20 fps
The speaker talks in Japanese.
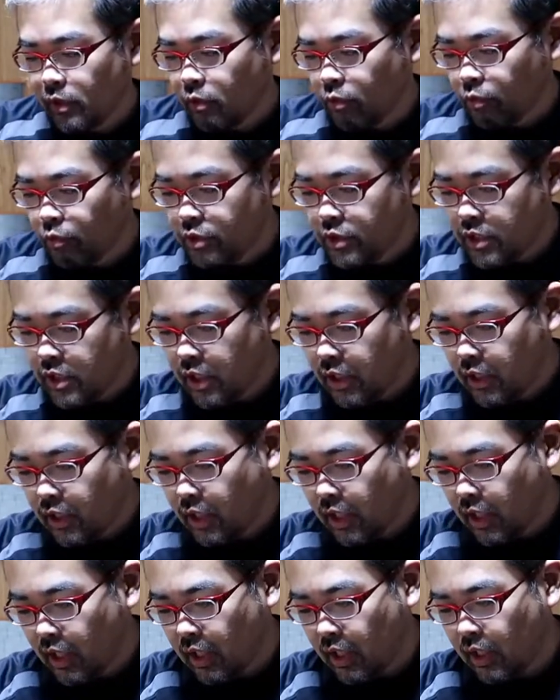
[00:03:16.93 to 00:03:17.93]
こちら
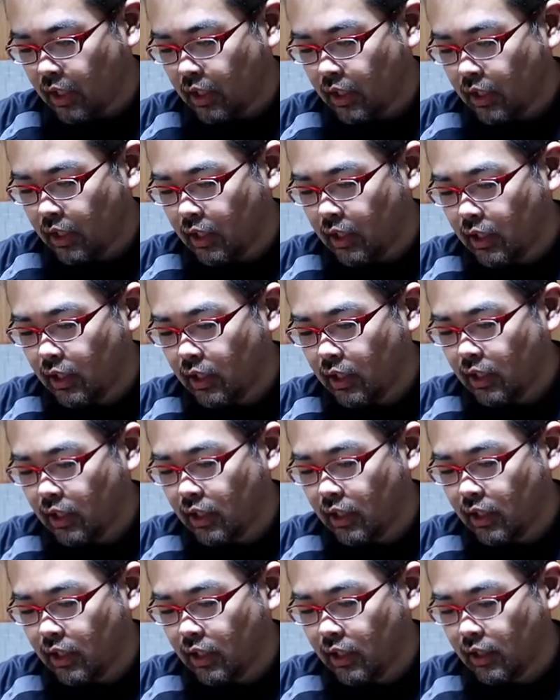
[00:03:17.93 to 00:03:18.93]
が
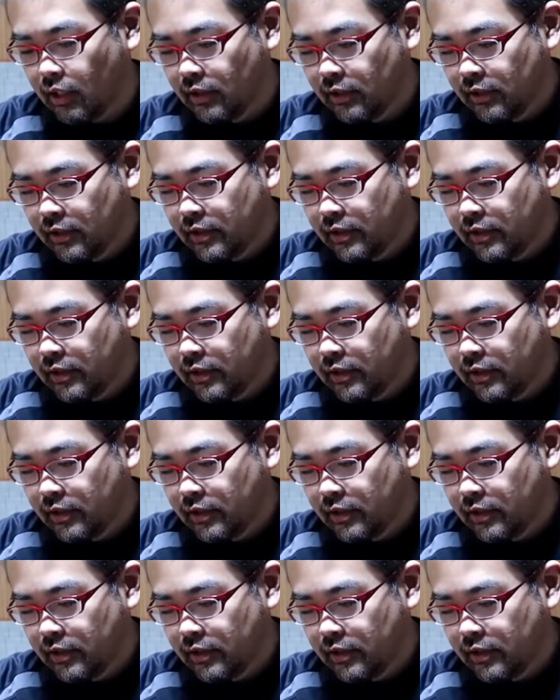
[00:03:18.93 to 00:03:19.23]
あ